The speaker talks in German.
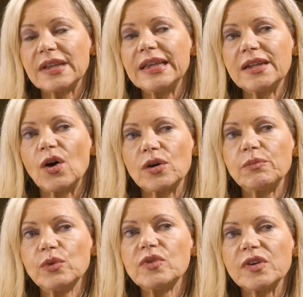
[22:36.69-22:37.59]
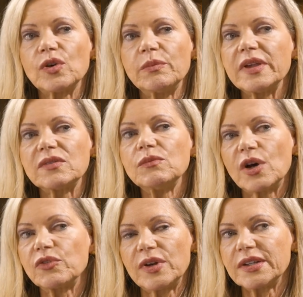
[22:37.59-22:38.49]
Selen auch im Blutserum messen,
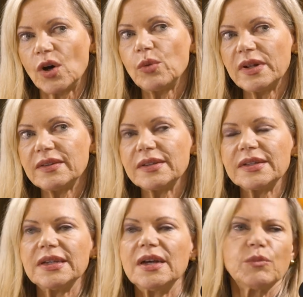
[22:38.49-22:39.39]
macht vielleicht auch mal Sinn,